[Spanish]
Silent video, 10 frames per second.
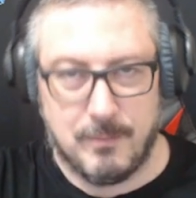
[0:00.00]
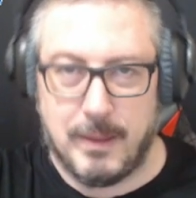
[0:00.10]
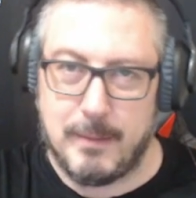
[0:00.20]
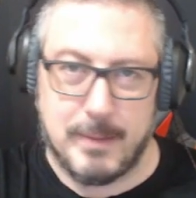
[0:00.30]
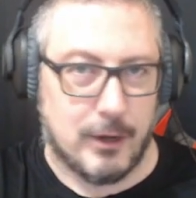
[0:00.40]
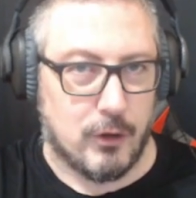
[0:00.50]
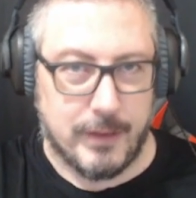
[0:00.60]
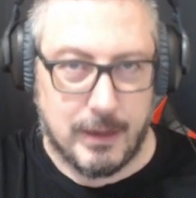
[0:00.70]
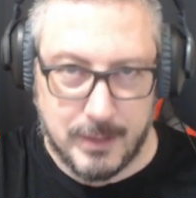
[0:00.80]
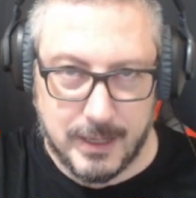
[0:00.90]
madre mía, no lo
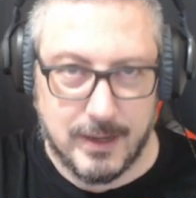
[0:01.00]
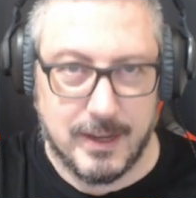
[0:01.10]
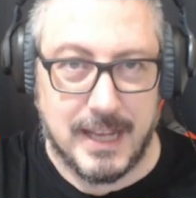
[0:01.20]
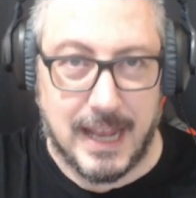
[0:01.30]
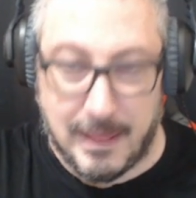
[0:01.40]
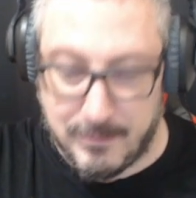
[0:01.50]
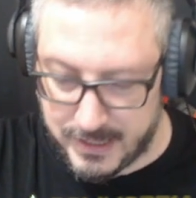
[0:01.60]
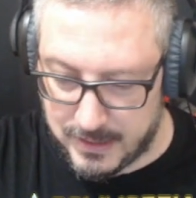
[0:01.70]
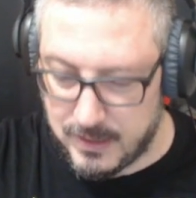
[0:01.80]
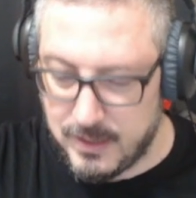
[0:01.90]
diré bien, ni a la de
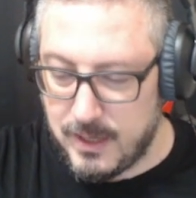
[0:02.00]
mil,